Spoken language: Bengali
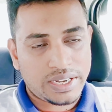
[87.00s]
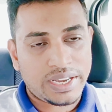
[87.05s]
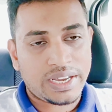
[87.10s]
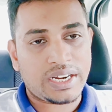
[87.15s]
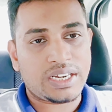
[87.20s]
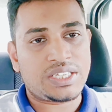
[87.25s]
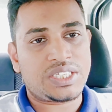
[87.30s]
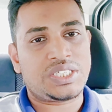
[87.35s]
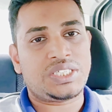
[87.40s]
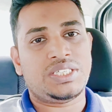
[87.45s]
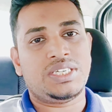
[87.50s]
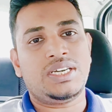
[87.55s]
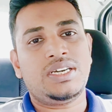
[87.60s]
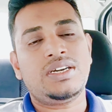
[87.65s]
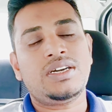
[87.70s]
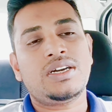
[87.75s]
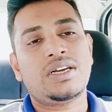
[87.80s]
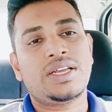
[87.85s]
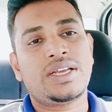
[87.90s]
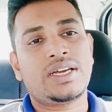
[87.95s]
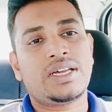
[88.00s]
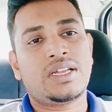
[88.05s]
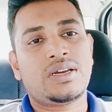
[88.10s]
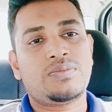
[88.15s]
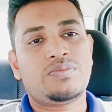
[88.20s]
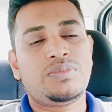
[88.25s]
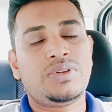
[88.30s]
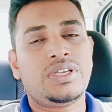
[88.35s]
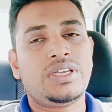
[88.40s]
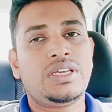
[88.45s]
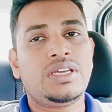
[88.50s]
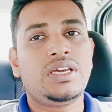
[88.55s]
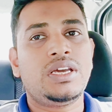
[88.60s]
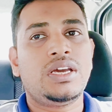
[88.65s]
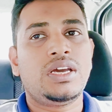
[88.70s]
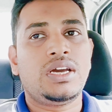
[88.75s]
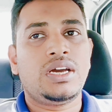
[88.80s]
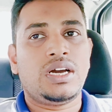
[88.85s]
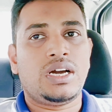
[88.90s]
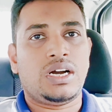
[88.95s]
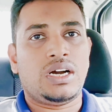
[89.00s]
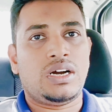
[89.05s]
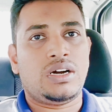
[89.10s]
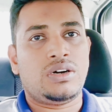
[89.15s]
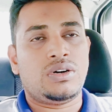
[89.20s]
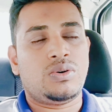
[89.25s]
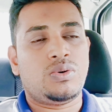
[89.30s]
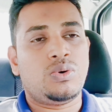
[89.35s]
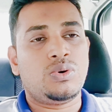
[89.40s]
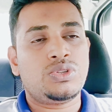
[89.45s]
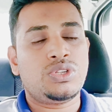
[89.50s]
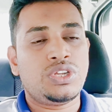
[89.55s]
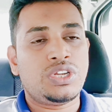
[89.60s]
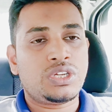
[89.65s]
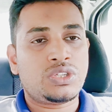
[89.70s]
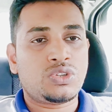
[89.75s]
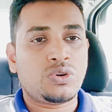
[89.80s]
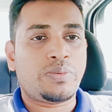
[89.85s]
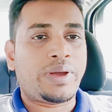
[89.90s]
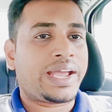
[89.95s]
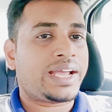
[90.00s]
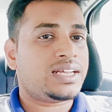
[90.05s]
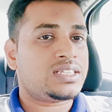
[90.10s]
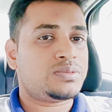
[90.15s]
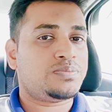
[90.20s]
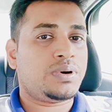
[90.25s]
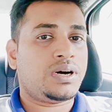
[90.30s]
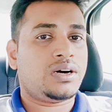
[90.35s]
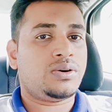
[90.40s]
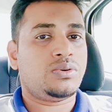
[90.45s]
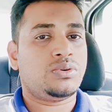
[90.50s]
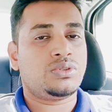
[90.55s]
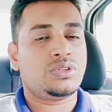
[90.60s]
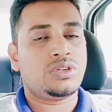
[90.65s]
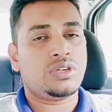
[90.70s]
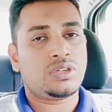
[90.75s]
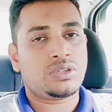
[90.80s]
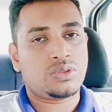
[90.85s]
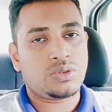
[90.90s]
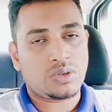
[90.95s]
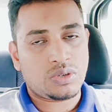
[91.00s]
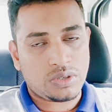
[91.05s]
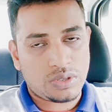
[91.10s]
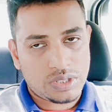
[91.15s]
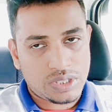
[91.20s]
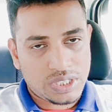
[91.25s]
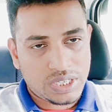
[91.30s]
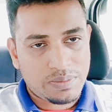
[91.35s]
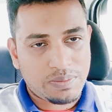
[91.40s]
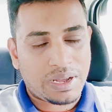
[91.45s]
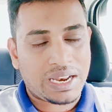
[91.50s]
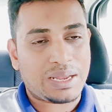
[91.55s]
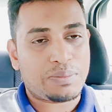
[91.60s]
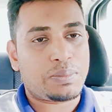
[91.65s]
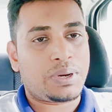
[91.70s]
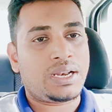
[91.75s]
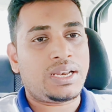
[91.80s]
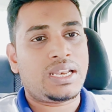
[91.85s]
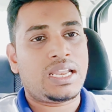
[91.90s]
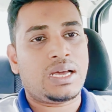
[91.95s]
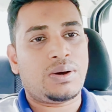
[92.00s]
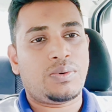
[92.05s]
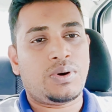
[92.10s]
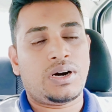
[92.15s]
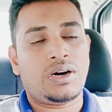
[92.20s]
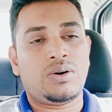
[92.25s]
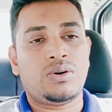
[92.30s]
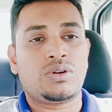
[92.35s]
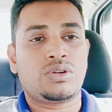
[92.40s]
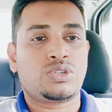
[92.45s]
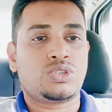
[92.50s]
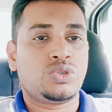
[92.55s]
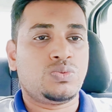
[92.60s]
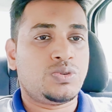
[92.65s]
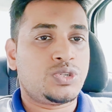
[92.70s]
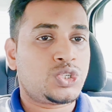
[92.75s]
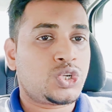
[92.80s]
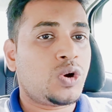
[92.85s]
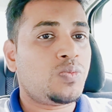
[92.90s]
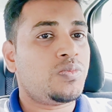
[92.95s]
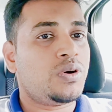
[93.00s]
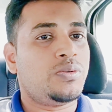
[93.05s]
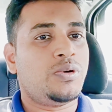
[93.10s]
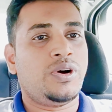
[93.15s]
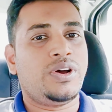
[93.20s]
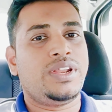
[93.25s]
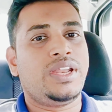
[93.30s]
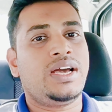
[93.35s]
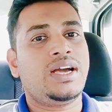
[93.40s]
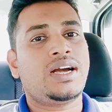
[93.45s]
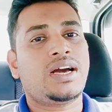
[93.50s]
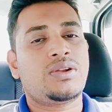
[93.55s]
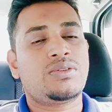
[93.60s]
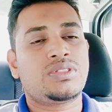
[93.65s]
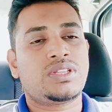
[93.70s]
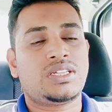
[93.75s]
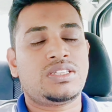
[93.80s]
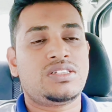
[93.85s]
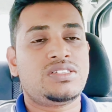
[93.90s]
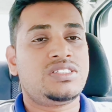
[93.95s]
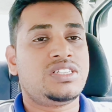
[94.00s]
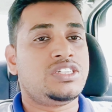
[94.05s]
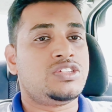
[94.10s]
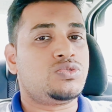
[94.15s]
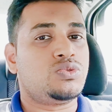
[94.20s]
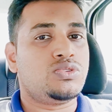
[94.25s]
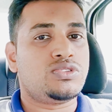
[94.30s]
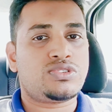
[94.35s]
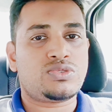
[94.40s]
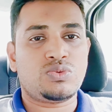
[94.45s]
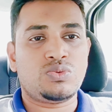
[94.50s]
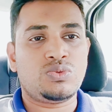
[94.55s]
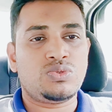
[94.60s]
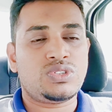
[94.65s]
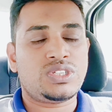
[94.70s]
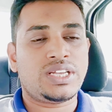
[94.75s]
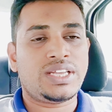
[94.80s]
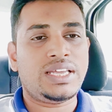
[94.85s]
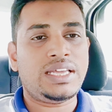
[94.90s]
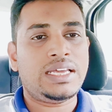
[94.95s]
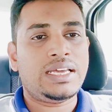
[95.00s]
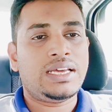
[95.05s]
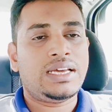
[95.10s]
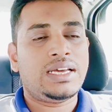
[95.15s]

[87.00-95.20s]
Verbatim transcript: এয়ার এশিয়া এখানে আপনি অতিরিক্ত ব্যাগেজ বা অতিরিক্ত যে মালামাল নেওয়া অনেক সময় সম্ভব হয় না কারণ তাদের যে রুলস অনুযায়ী